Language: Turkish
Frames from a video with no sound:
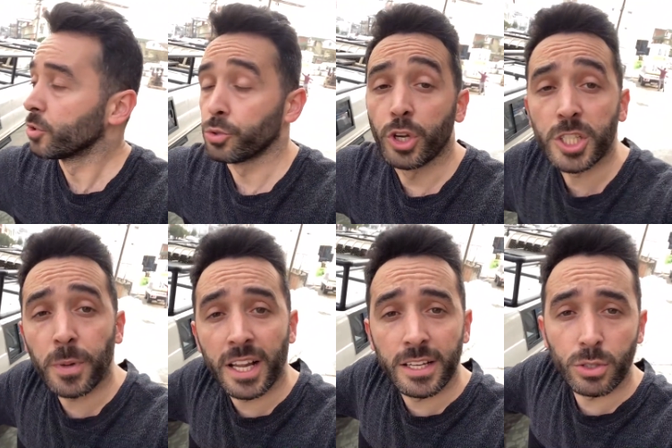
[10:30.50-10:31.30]
Güneş
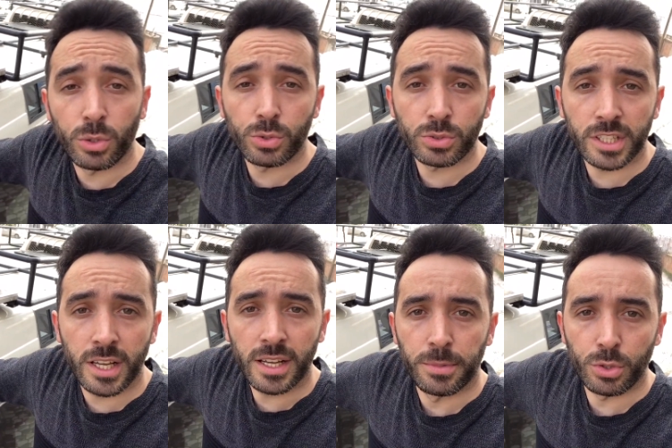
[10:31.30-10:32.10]
panelleri konusunda
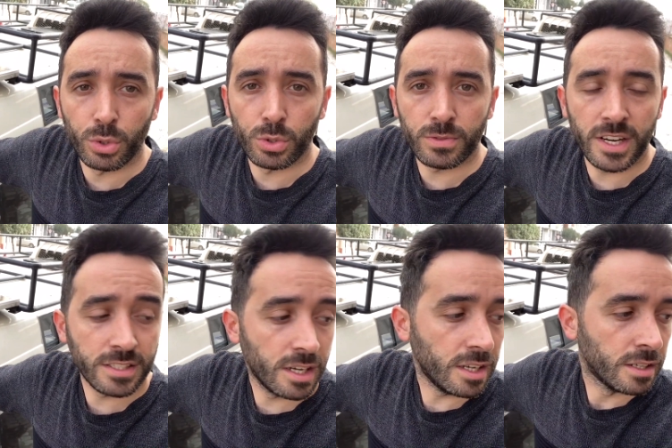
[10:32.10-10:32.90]
da bir sorunuz
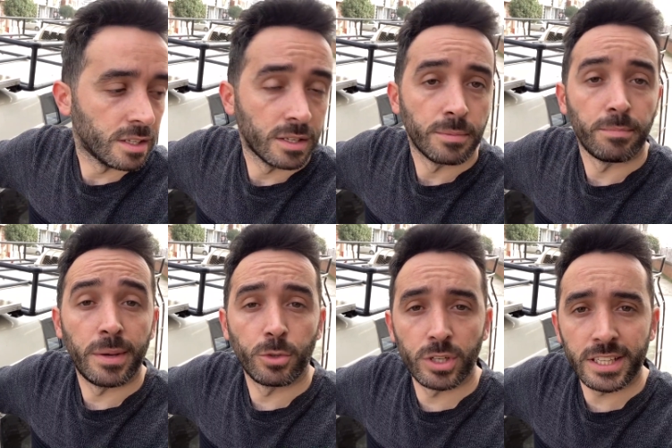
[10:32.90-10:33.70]
varsa
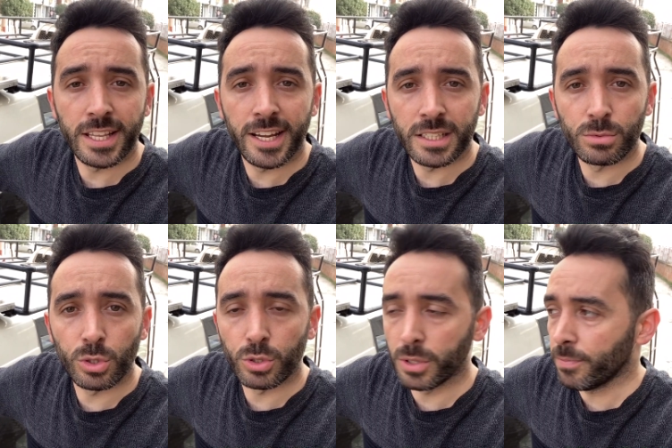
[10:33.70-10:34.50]
memnuniyetle yardımcı
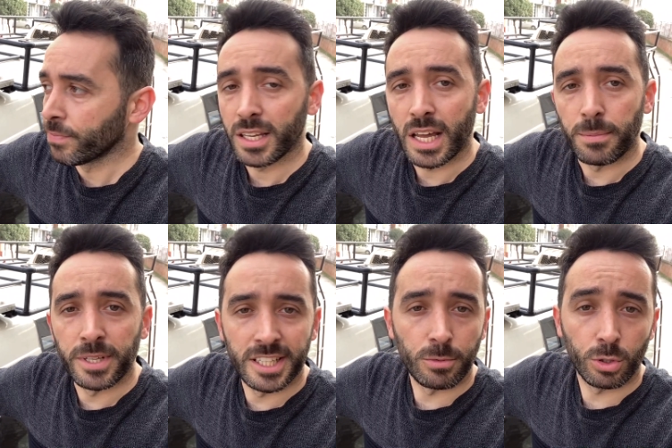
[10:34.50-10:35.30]
olurum. E, yani
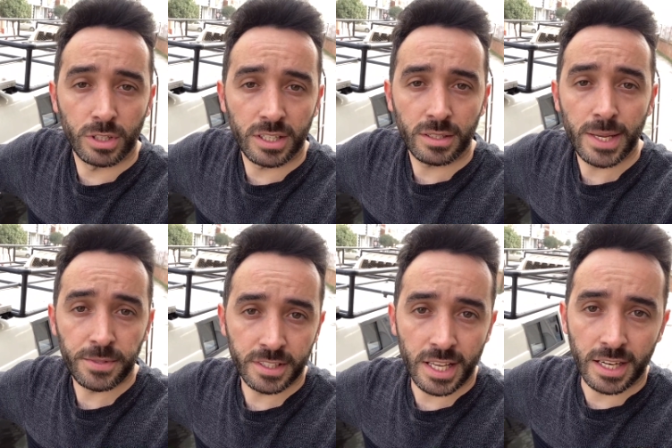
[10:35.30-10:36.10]
bildiğim konuların
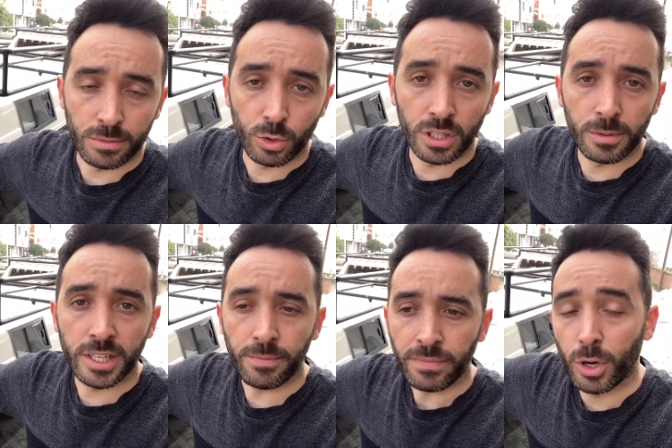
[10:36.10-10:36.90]
hepsinde yardımcı
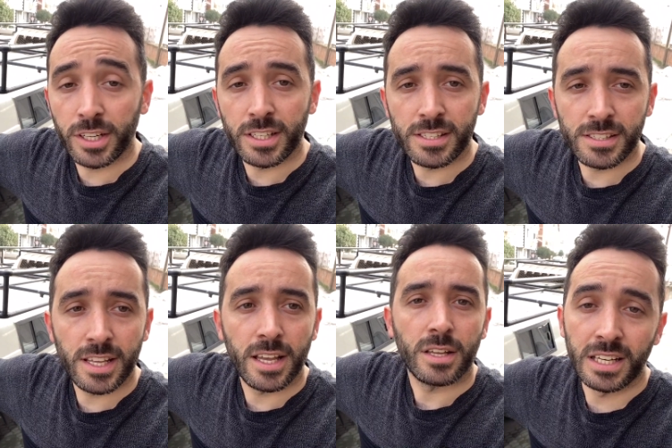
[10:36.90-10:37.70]
olabilirim. Bu arada siz
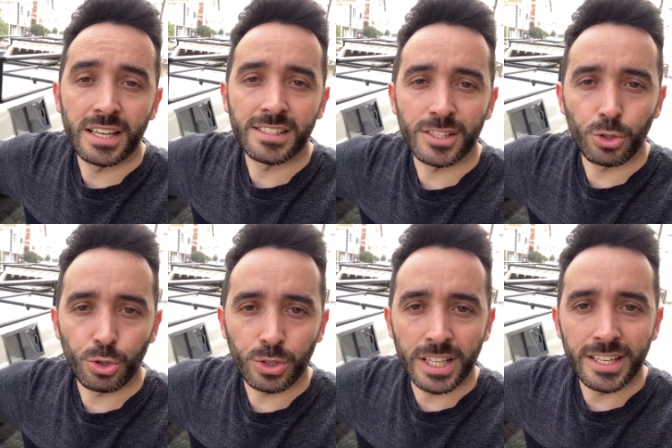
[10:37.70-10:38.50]
de fikirlerinizi,
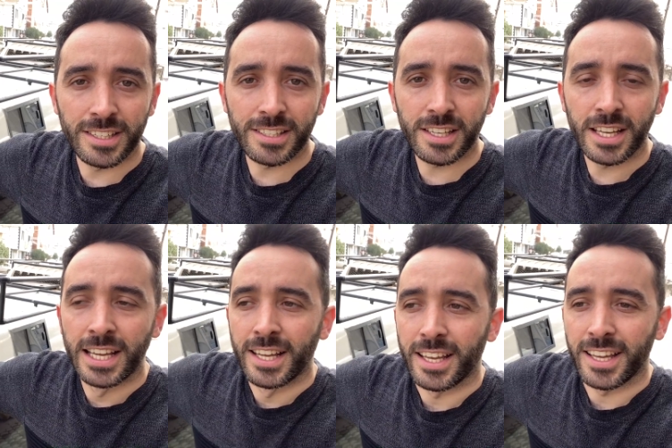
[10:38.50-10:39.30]
düşüncelerinizi
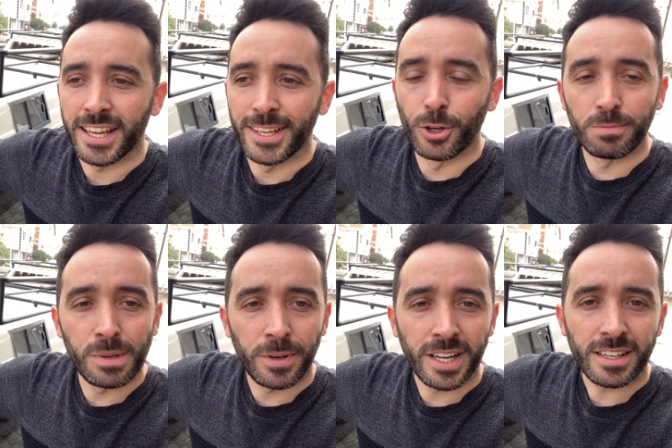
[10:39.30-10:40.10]
e, yorum
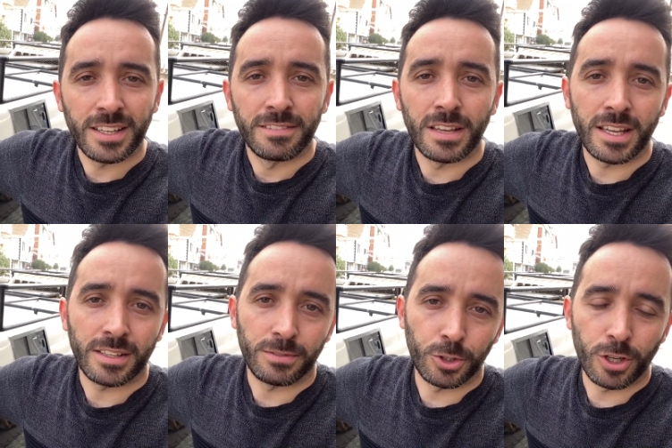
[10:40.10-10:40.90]
yaparak ve
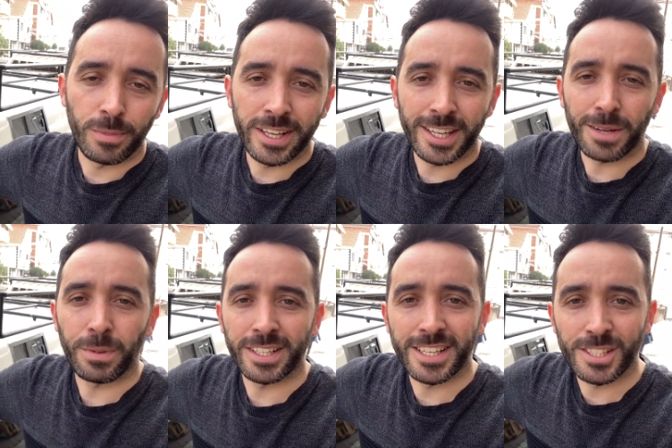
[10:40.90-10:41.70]
videoyu beğenerek
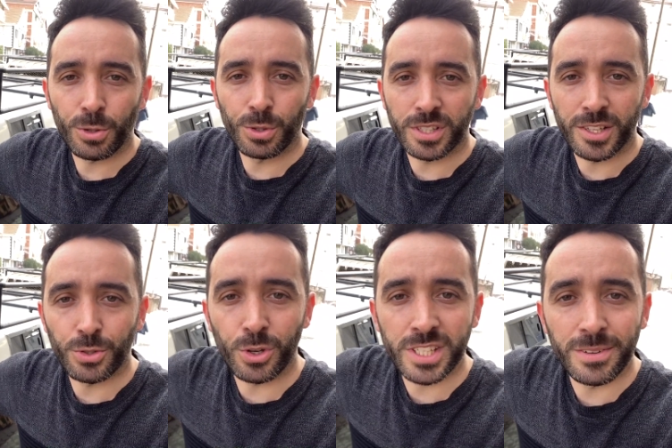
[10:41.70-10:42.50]
bana destek
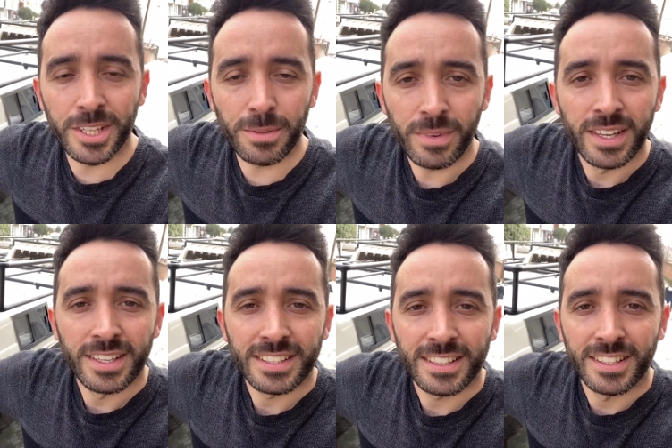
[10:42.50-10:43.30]
olursanız çok sevinirim.
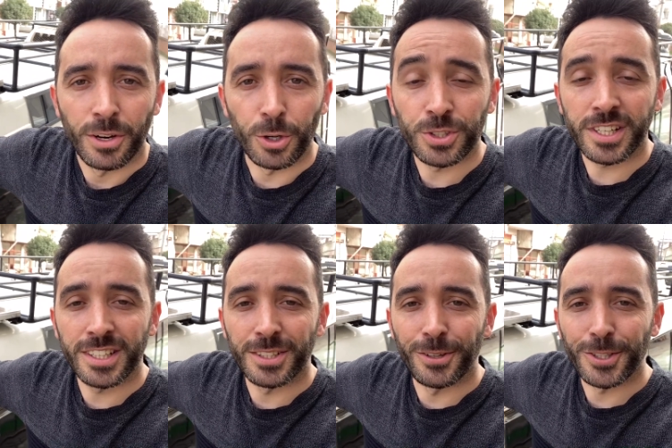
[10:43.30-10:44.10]

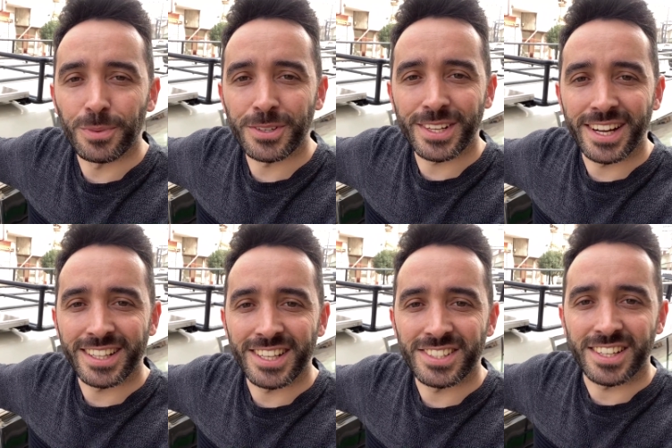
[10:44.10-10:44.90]
Hoşçakalın. Görüşmek üzere
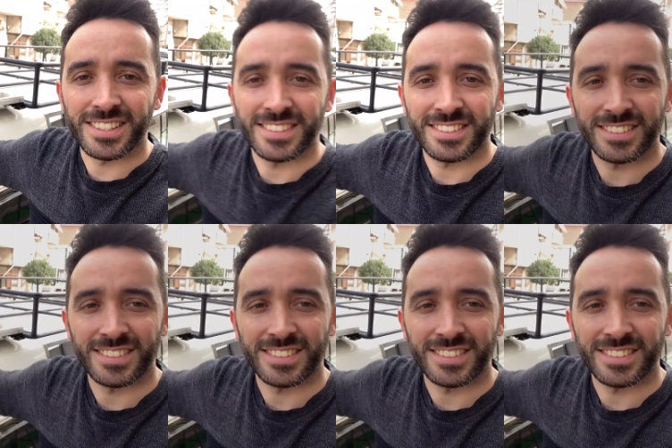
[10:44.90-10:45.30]
arkadaşlar.